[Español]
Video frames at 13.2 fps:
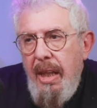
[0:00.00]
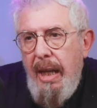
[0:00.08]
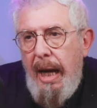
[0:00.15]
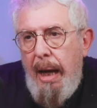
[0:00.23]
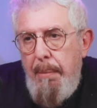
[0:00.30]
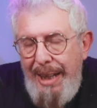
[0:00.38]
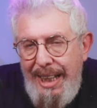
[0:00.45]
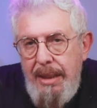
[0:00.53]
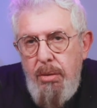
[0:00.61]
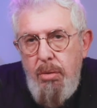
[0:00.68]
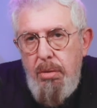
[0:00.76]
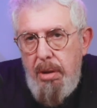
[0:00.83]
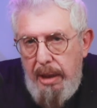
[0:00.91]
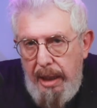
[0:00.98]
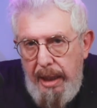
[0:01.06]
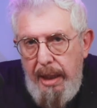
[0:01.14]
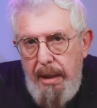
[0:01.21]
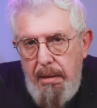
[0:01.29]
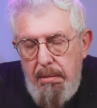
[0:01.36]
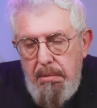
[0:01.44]
hablando
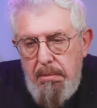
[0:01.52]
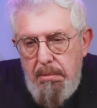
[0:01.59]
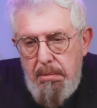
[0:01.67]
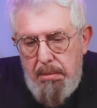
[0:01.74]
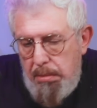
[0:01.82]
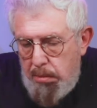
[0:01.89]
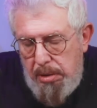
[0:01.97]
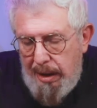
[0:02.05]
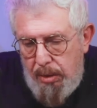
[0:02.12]
de o sea,